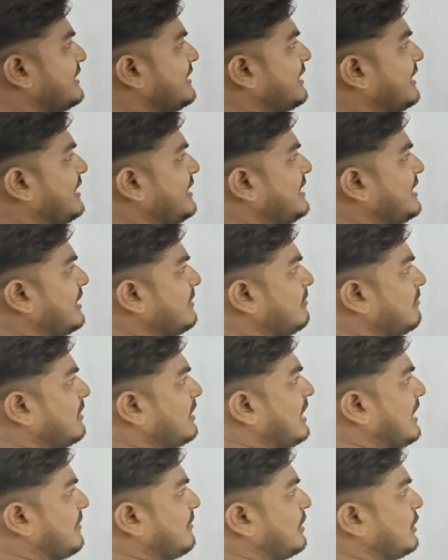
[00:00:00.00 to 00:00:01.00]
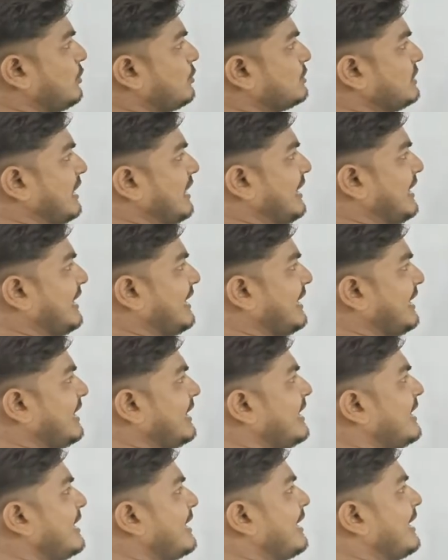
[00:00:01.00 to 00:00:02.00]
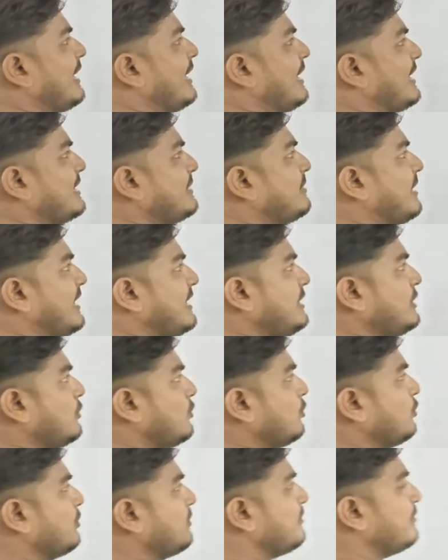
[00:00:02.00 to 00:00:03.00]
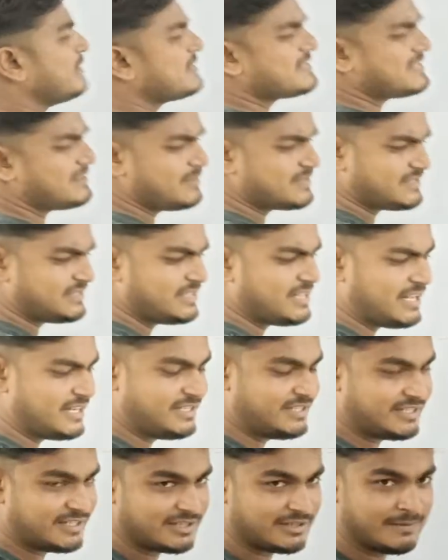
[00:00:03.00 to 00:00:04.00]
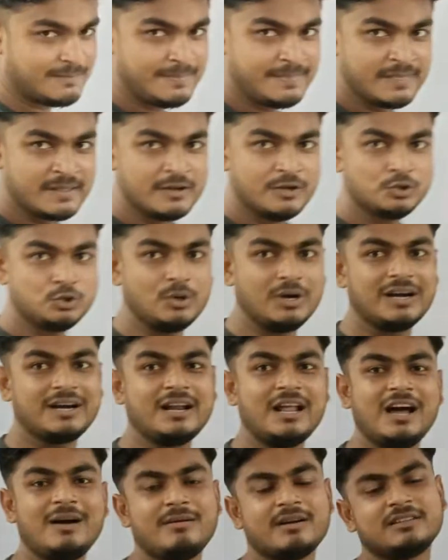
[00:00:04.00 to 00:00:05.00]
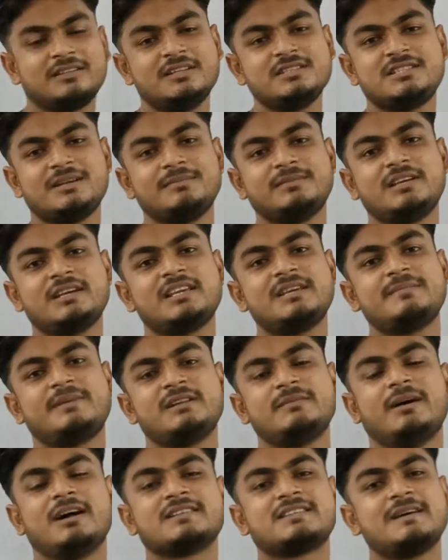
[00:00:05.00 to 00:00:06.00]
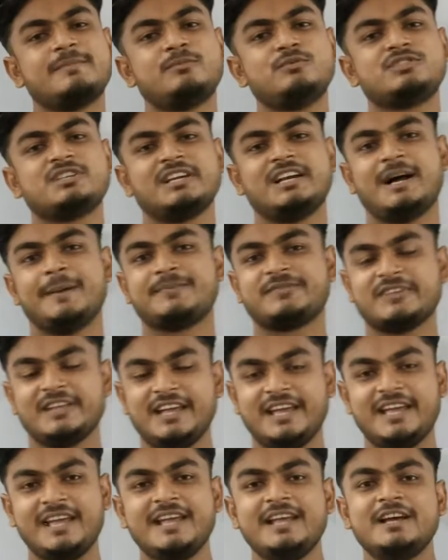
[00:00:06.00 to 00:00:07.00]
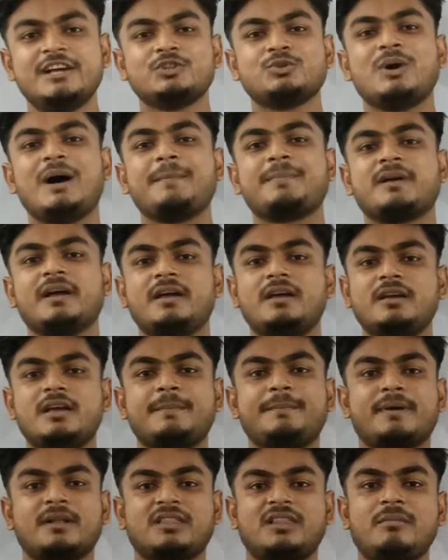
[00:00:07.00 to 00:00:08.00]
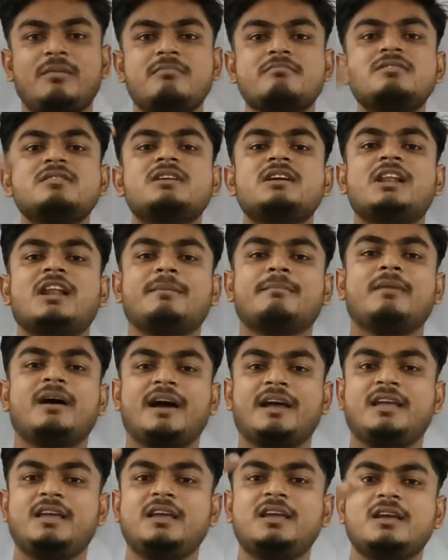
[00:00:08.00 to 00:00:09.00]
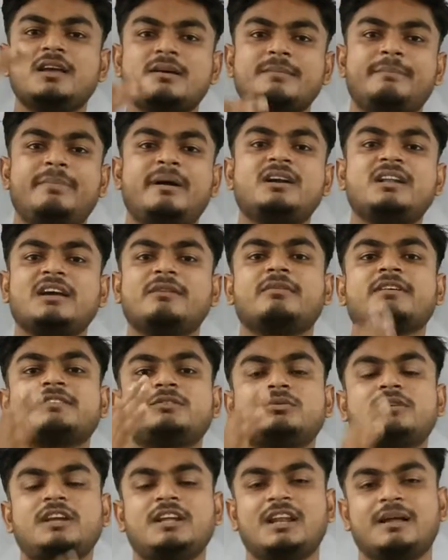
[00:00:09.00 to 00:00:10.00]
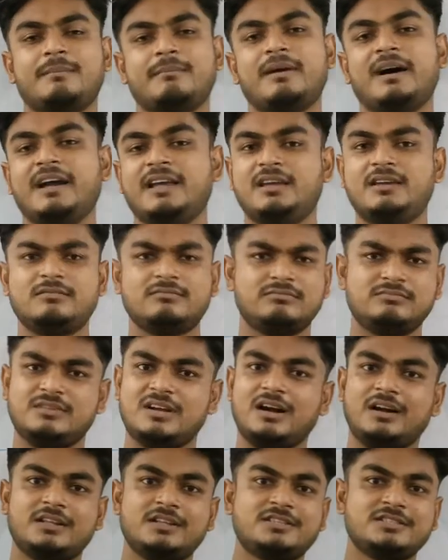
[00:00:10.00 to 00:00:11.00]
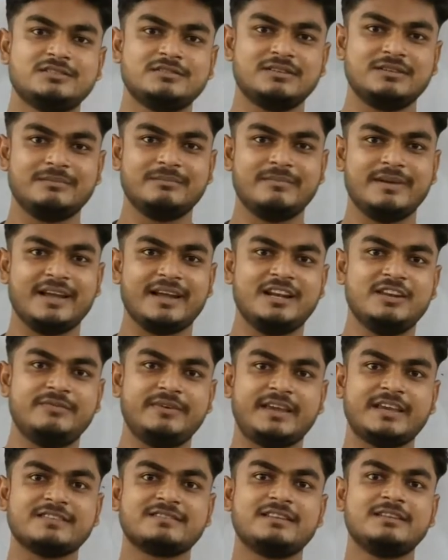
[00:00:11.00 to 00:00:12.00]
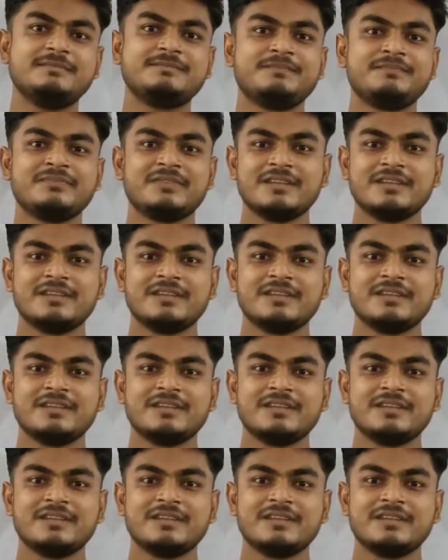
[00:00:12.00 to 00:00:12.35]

यानी यम बराबर होता है आई वाई ओ बस समझते जाइएगा तो अगर आवर्धन क्षमता की परिभाषा पूछे आपसे तो आप कहेंगे प्रतिबिंब की लंबाई बटे वस्तु की लंबाई दैट इज मैग्निफिकेशन